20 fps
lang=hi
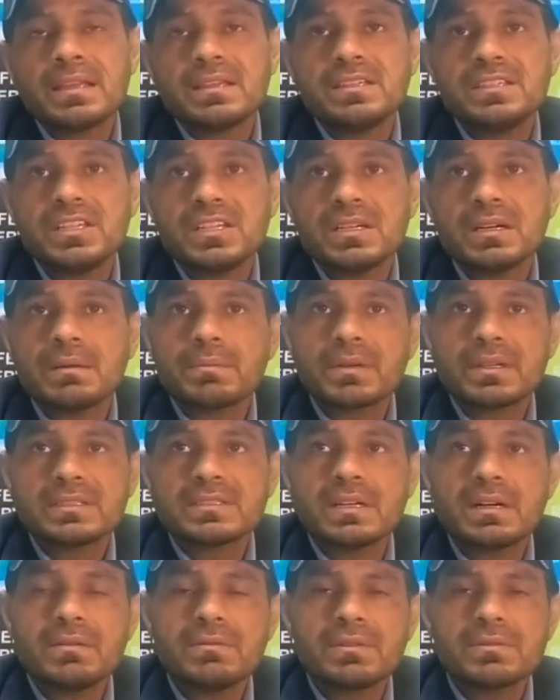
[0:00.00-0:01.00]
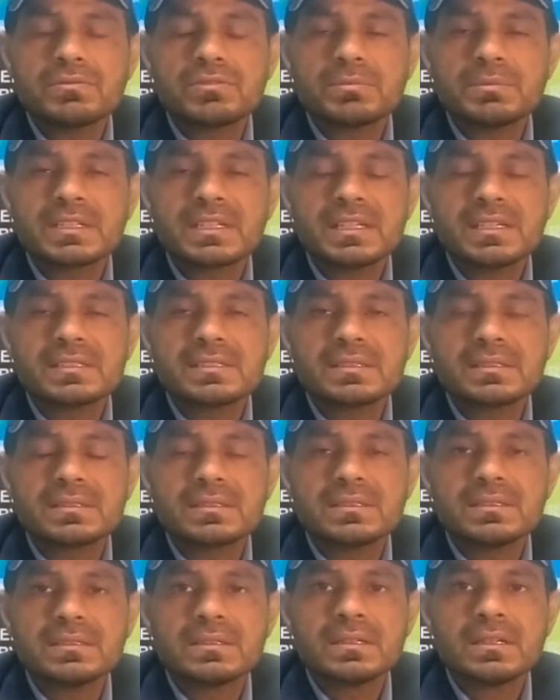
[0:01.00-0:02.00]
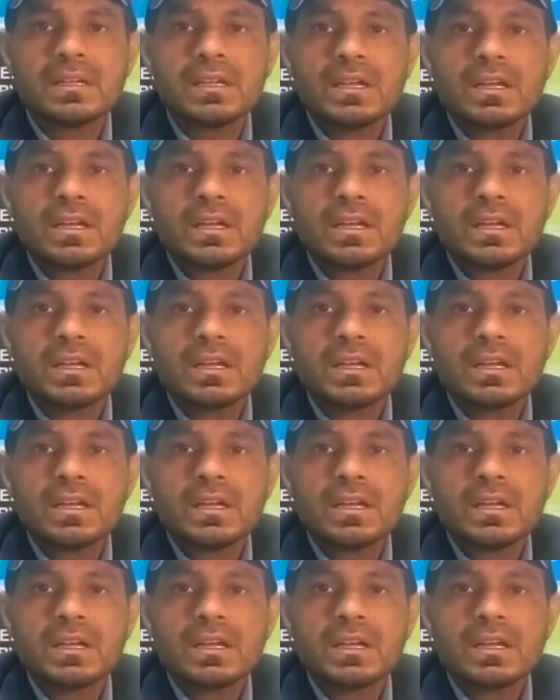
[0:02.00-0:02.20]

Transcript: ये आप साफ लफ्ज़ों में कह सकते हैं